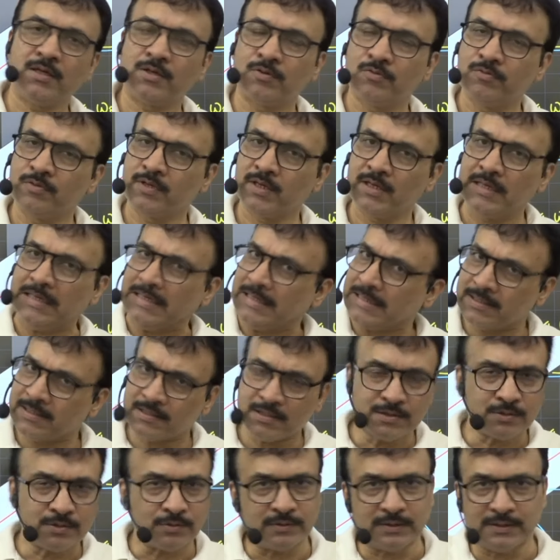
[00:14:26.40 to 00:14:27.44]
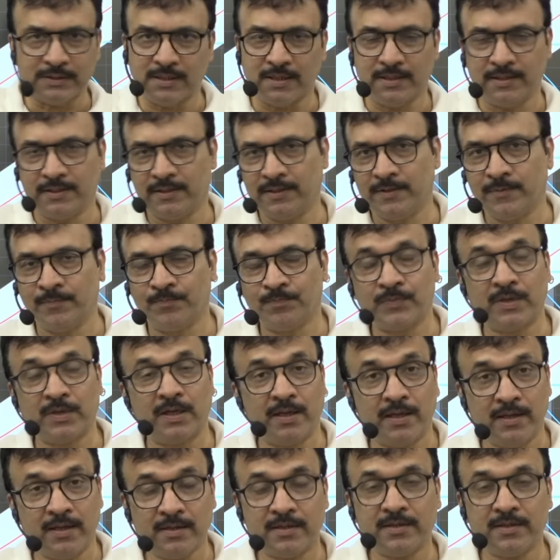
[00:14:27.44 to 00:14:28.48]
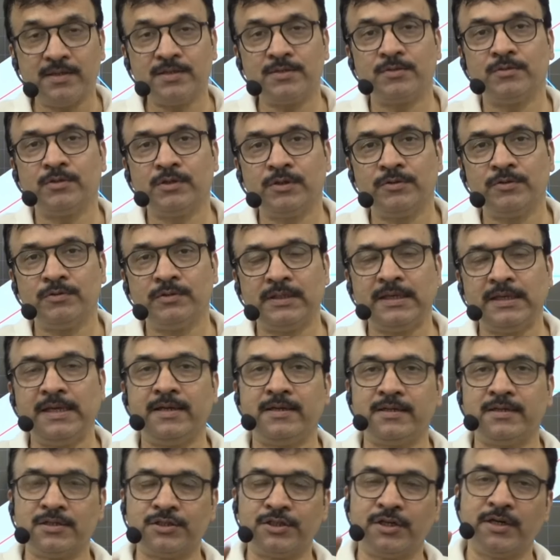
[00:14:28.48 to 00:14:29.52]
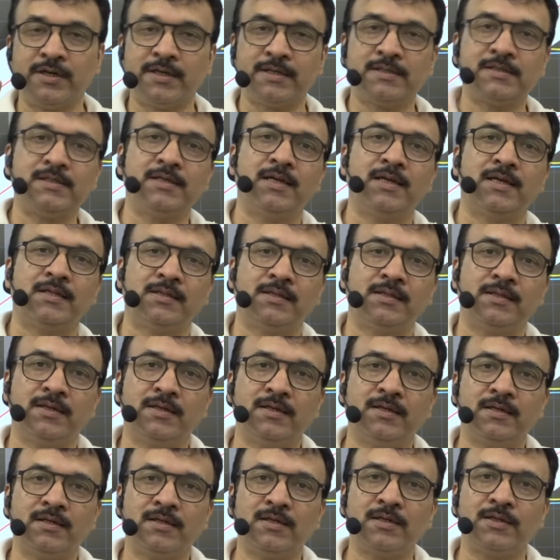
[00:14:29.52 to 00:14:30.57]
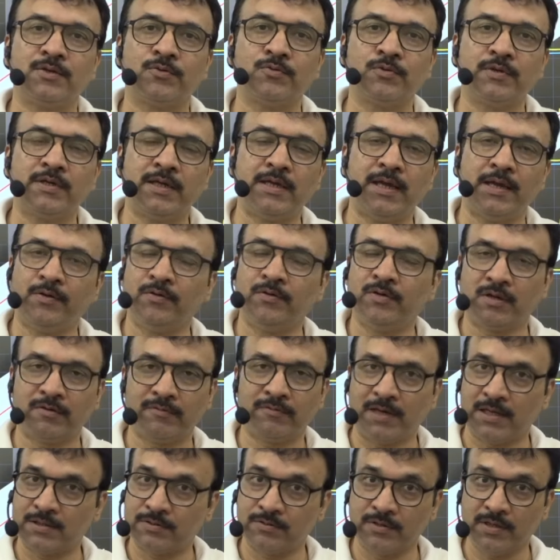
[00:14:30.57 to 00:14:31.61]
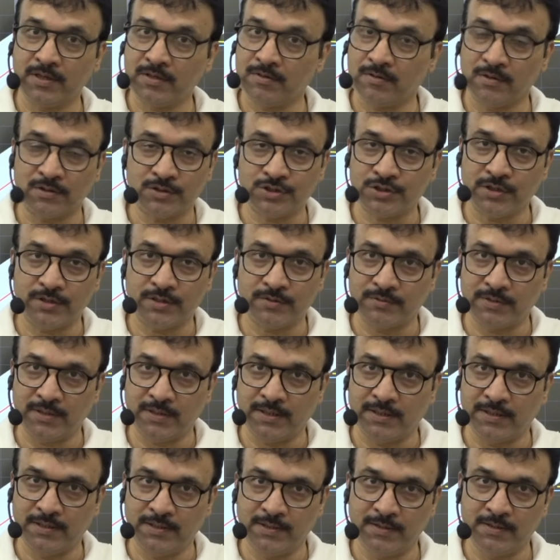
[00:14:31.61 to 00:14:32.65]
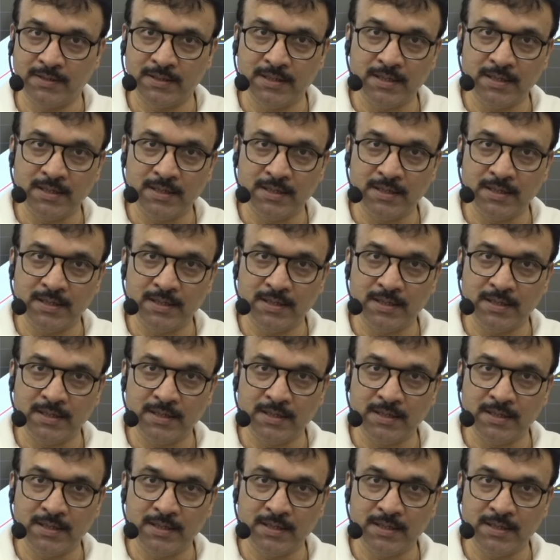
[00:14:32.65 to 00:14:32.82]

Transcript: क्योंकि इंक्रीज होती जाएगी इंक्रीज होते होते एक स्टेट ऐसी आती है कि क्योंकि एंगुलर वेलासिटी कॉन्स्टेंट हो जाएगी